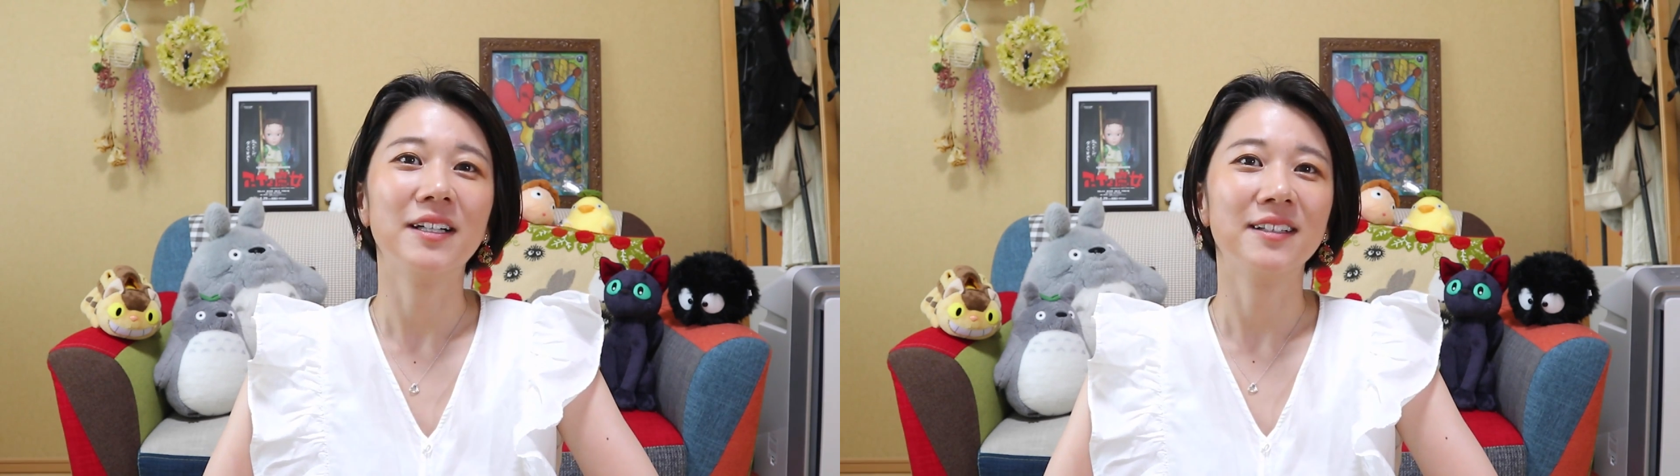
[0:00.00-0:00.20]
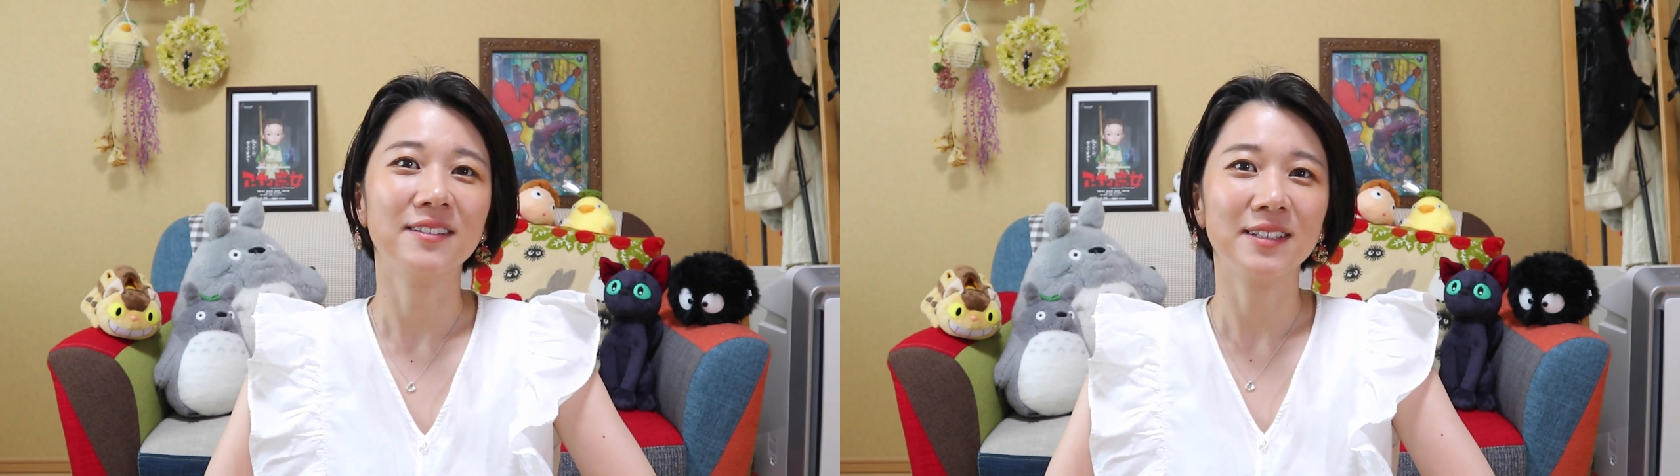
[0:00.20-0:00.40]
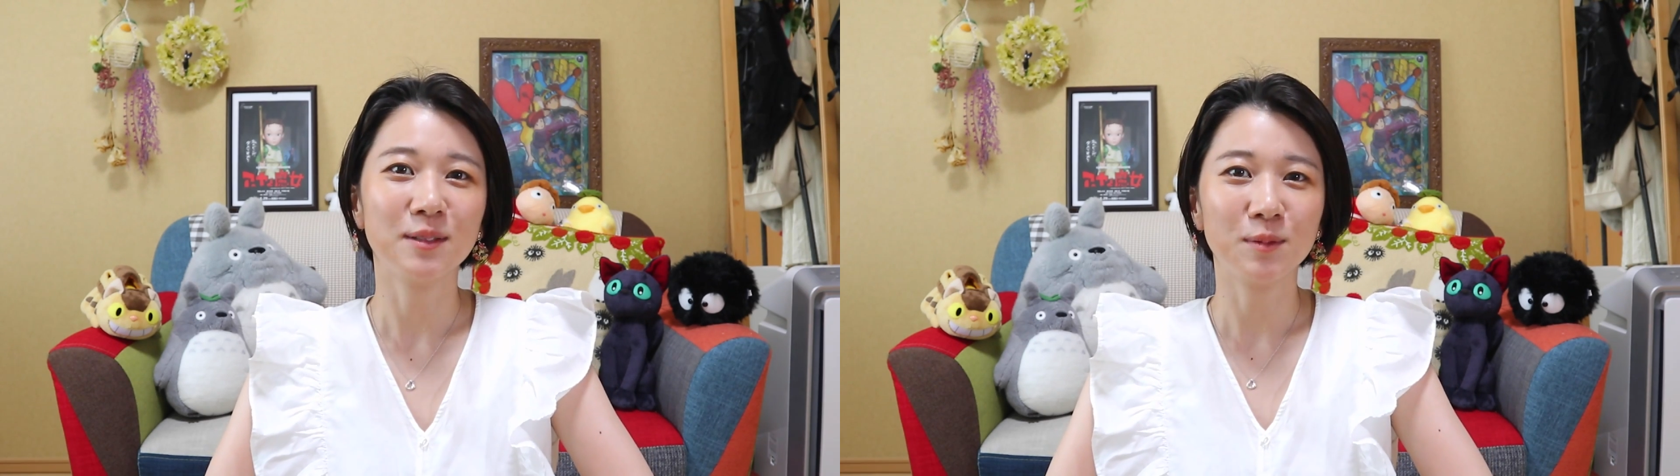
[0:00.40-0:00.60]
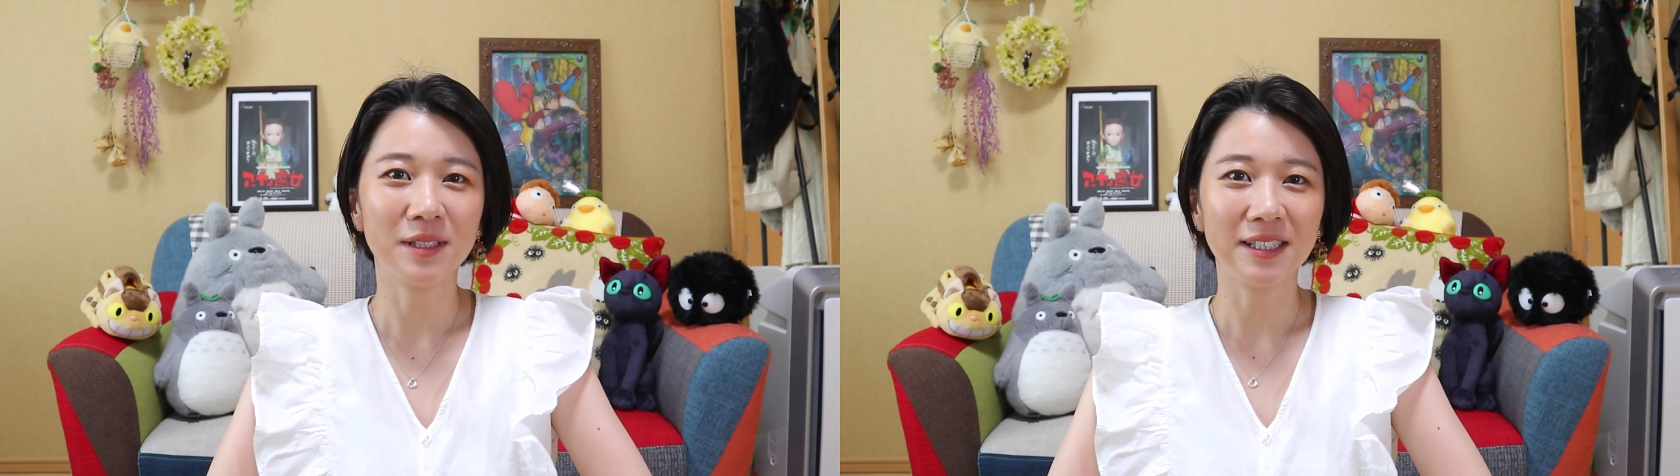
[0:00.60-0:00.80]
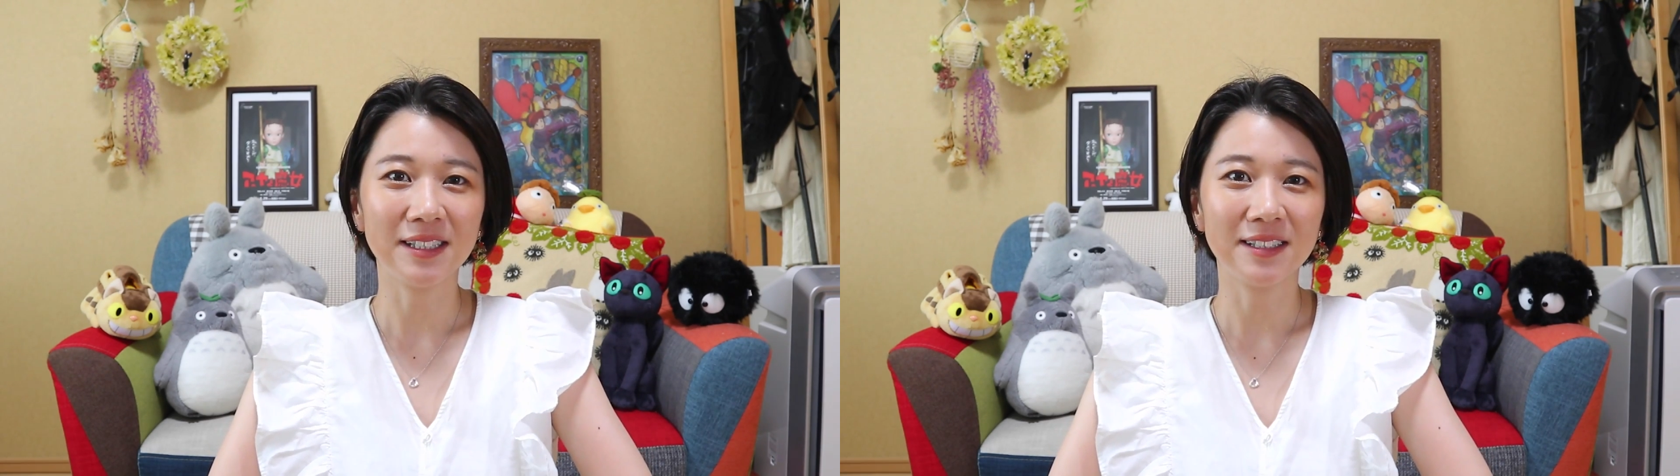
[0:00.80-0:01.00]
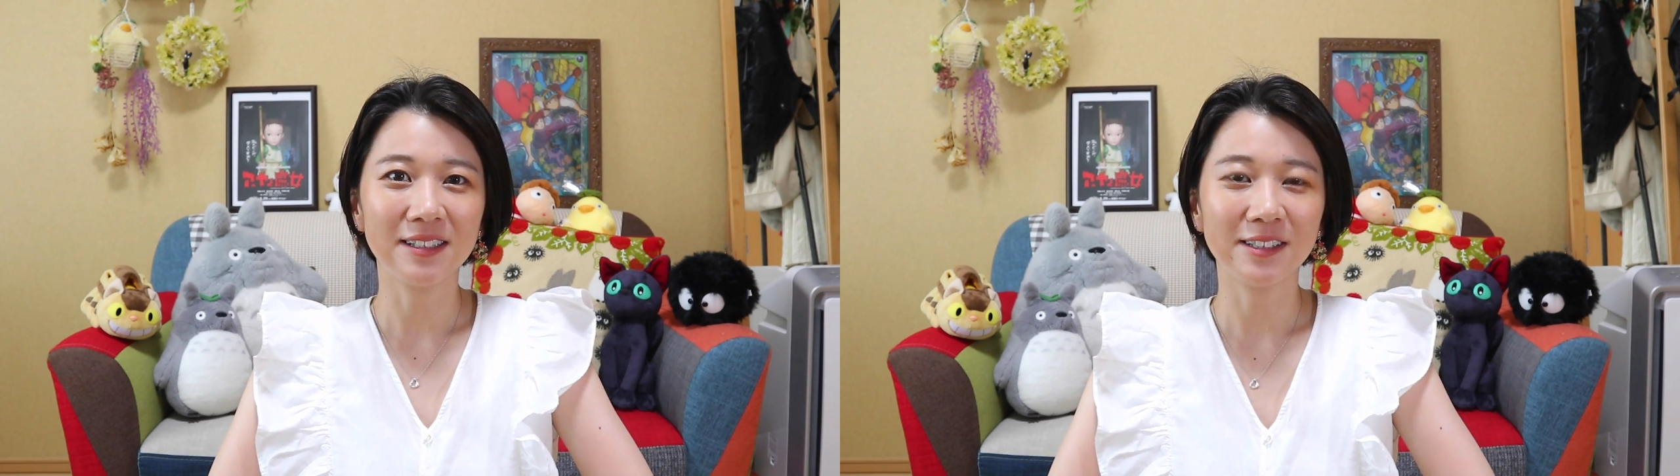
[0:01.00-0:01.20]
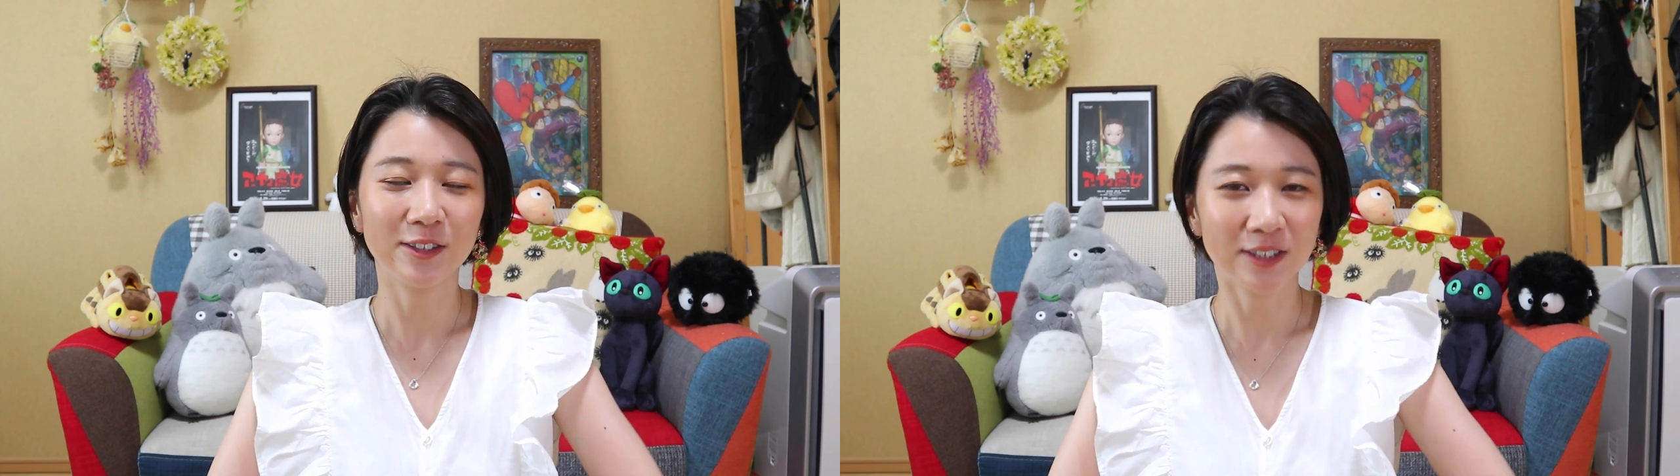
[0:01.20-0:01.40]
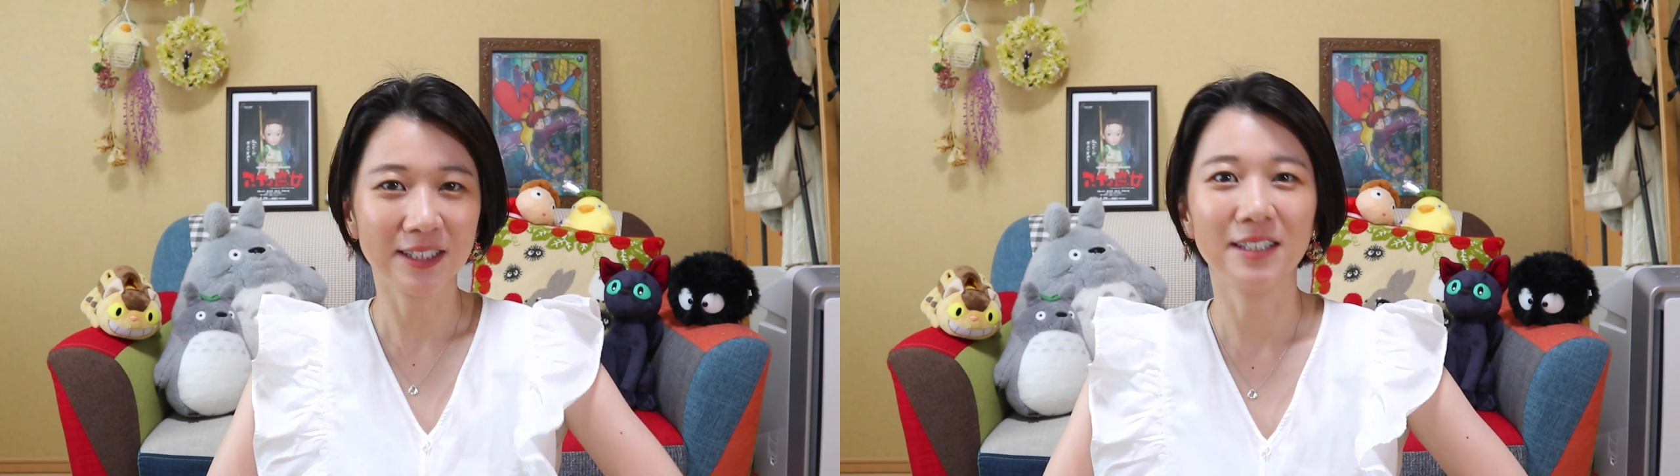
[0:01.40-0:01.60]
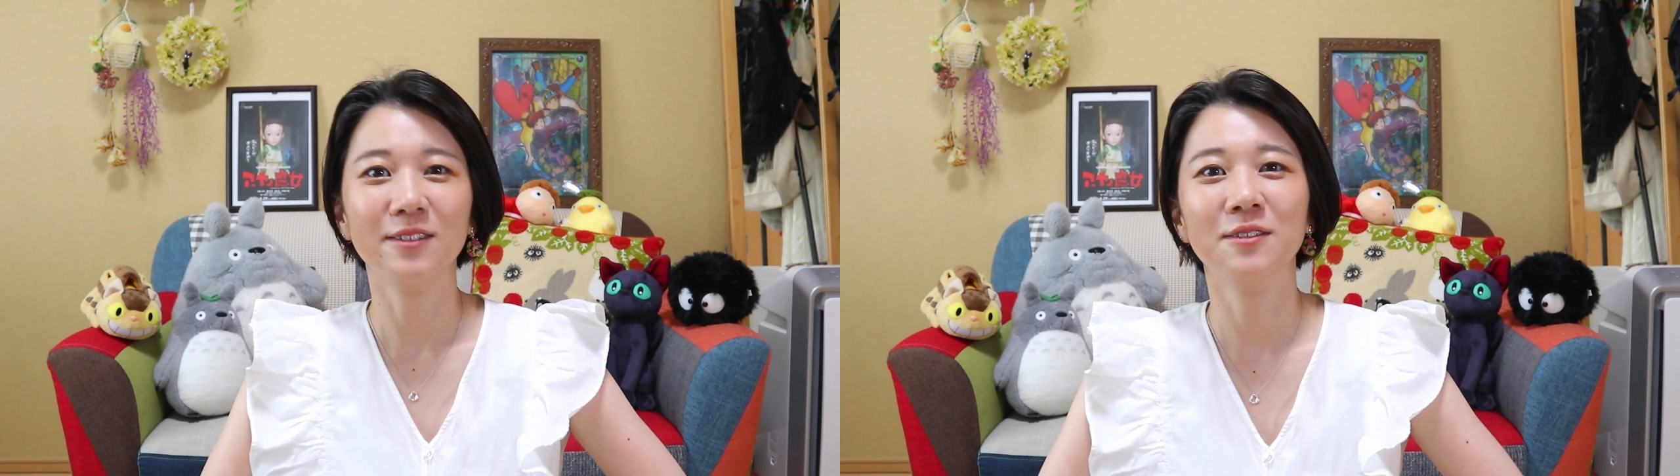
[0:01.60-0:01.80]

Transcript: あのジブリ女子